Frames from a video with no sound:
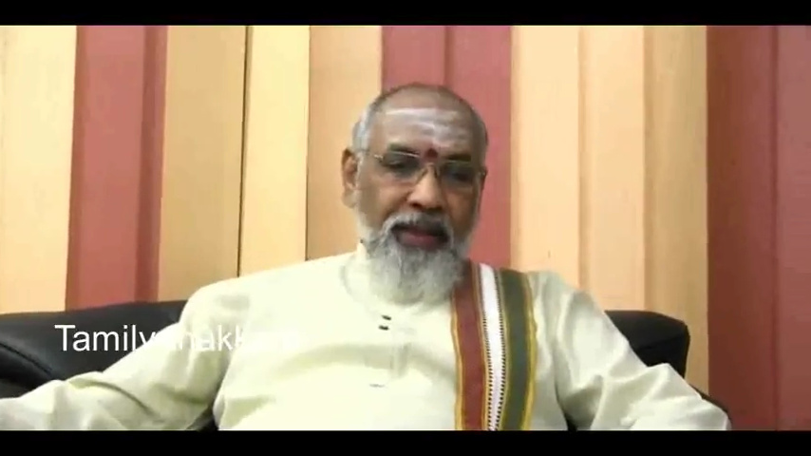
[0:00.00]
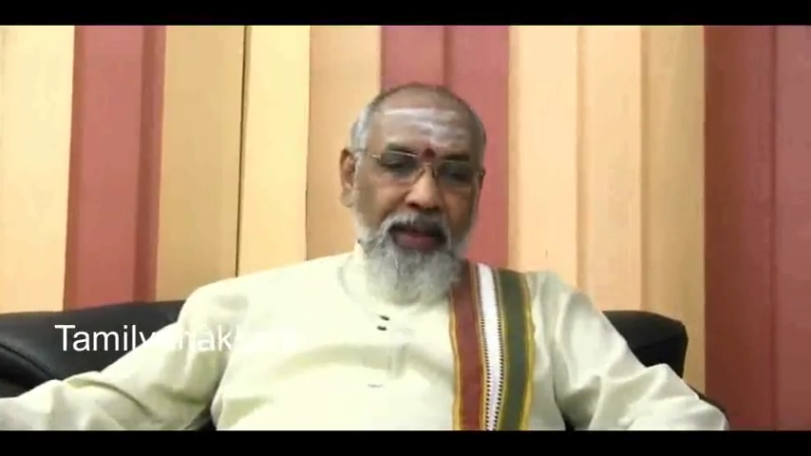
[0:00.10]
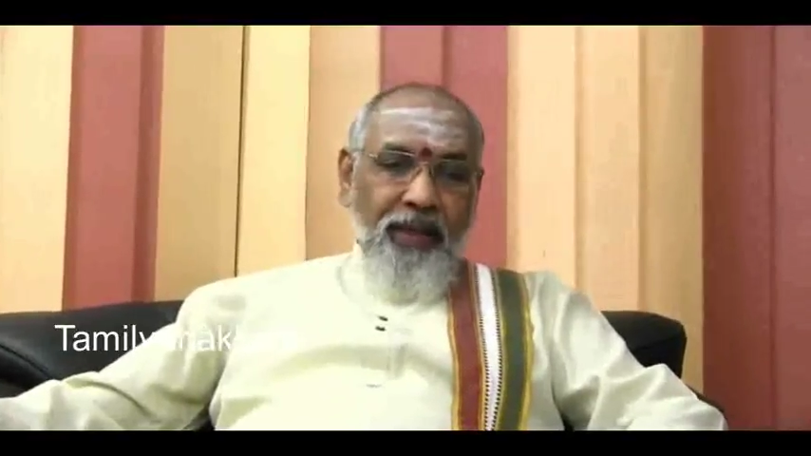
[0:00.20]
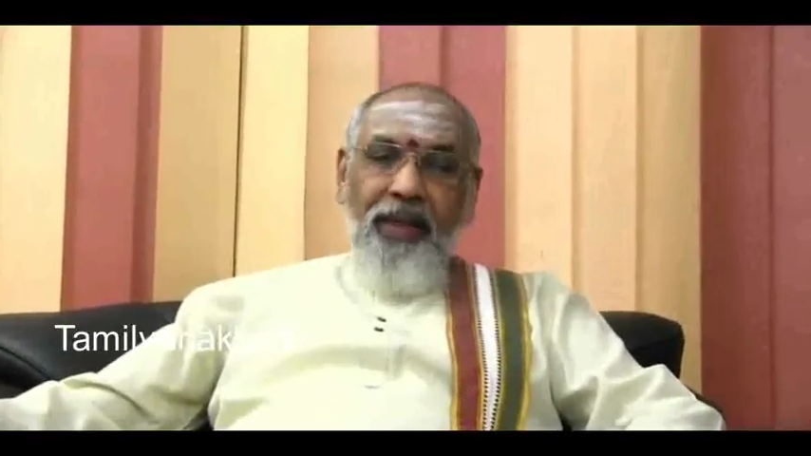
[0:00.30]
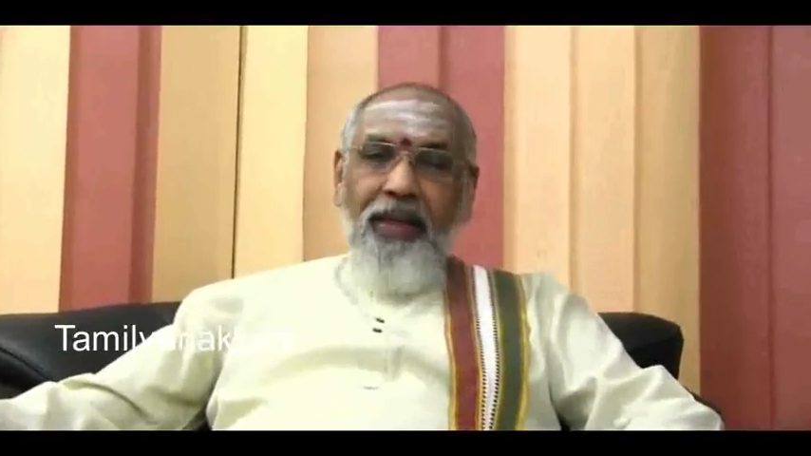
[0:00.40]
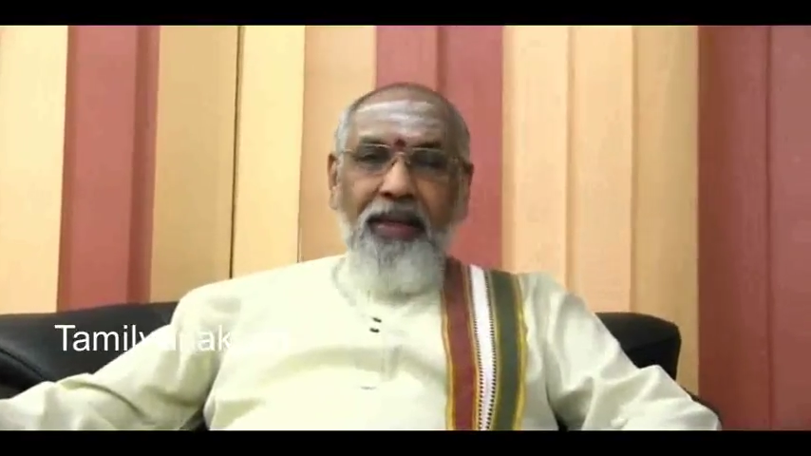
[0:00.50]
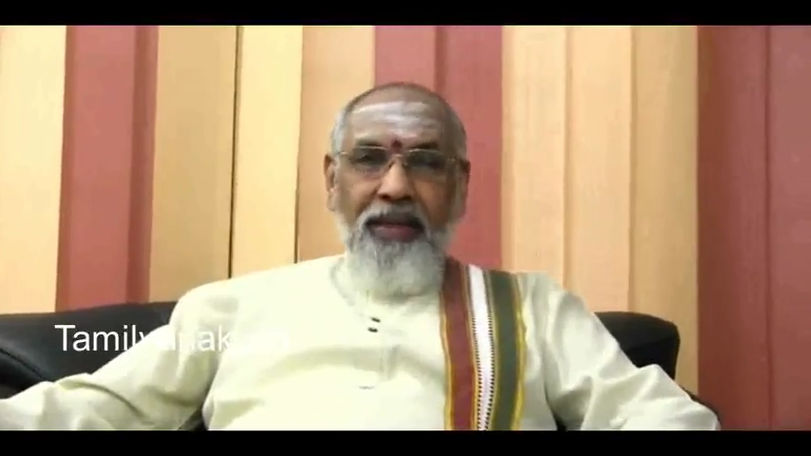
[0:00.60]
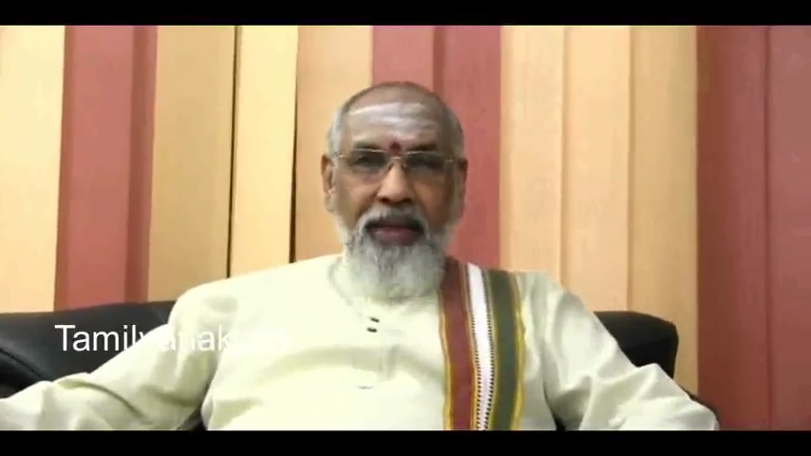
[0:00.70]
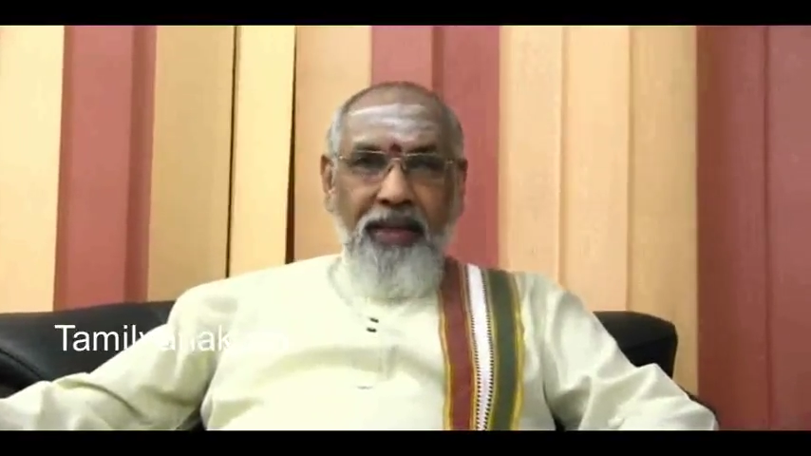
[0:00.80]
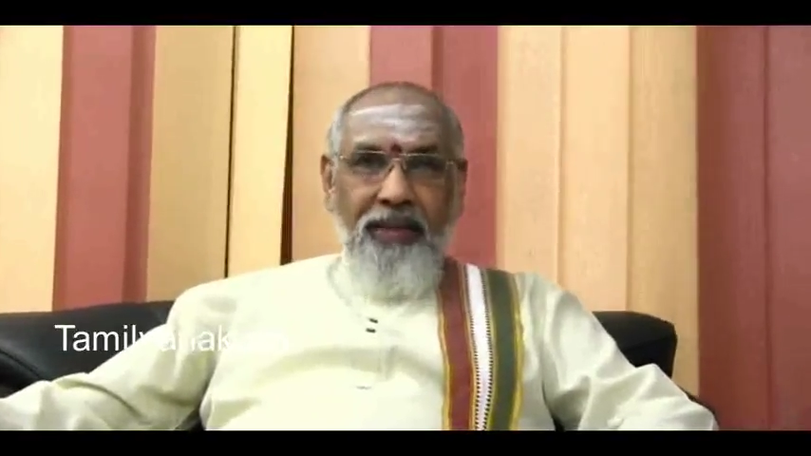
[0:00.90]
கண்ணீர்
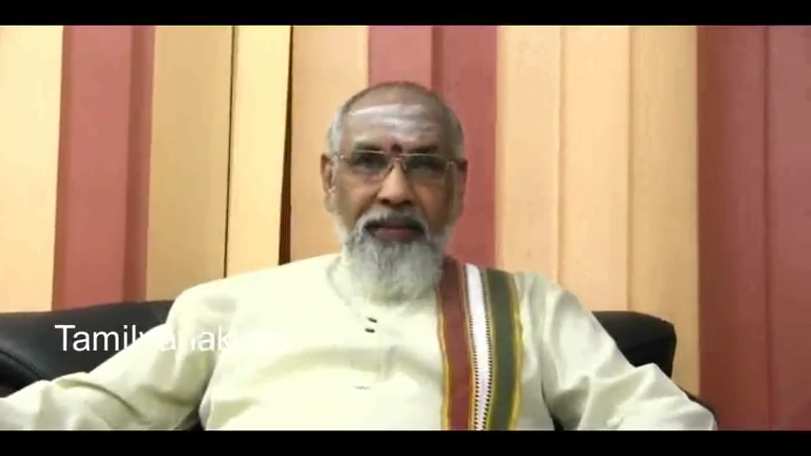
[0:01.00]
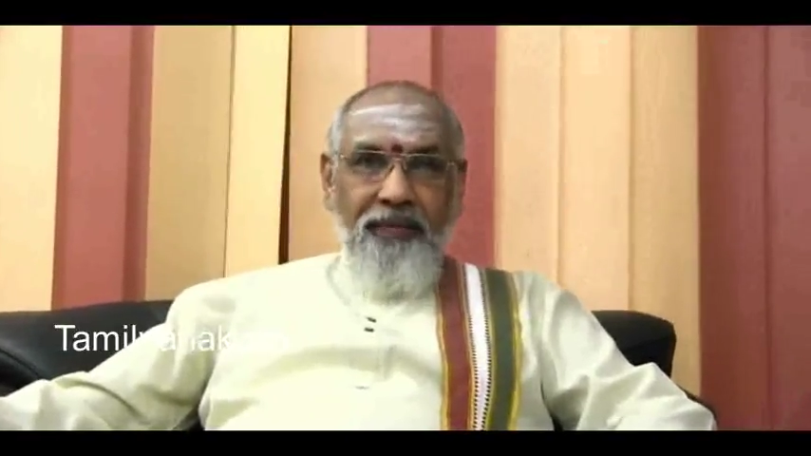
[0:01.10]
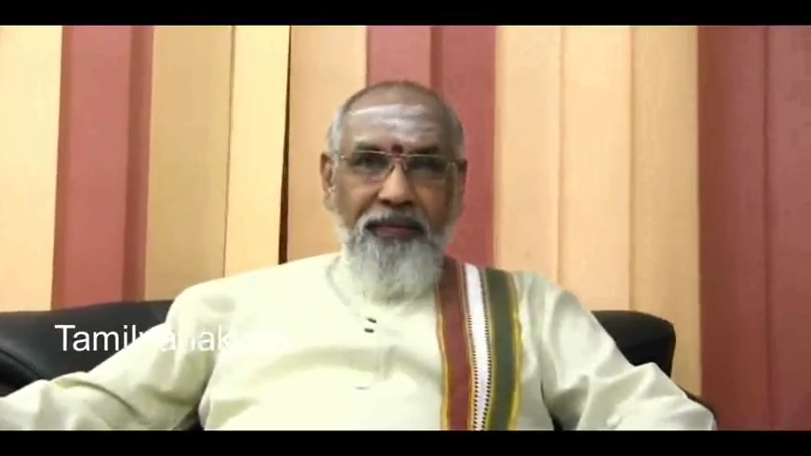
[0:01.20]
கதைகள்